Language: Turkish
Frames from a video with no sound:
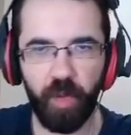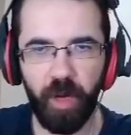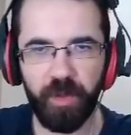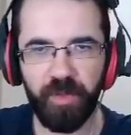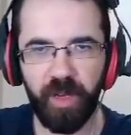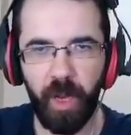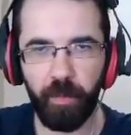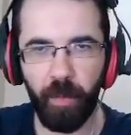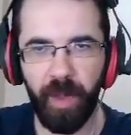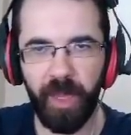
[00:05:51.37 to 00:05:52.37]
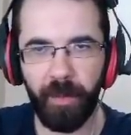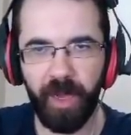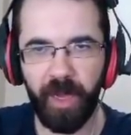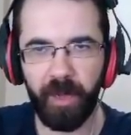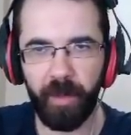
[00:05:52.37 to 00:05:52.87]
görevimiz var. Kablo bağlama
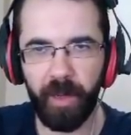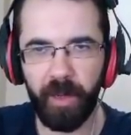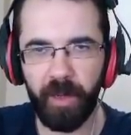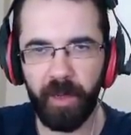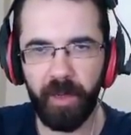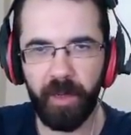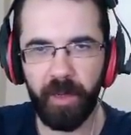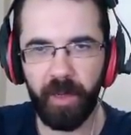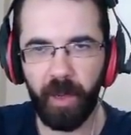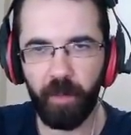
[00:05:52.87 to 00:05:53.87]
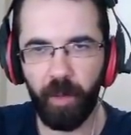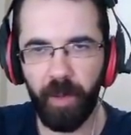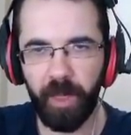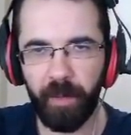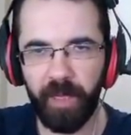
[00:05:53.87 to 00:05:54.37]
galiba. Kablo
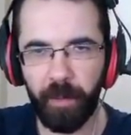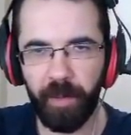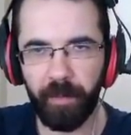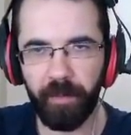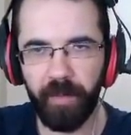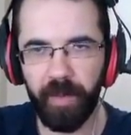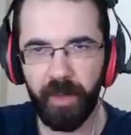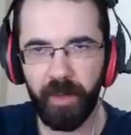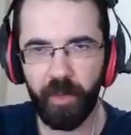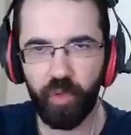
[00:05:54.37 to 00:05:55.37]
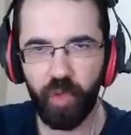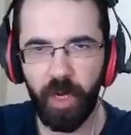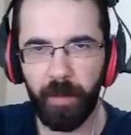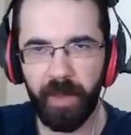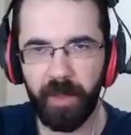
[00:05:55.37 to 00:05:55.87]
bağlamayı yapalım.
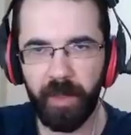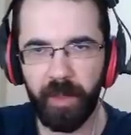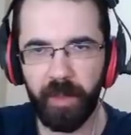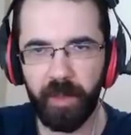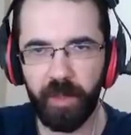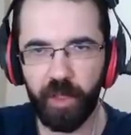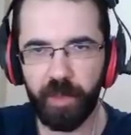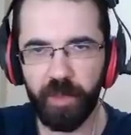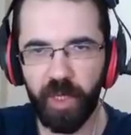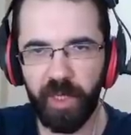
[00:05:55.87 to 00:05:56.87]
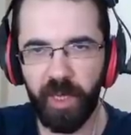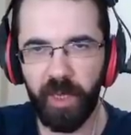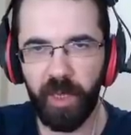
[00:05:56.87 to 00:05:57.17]
Şöyle hemen. Hızlı bir şekilde.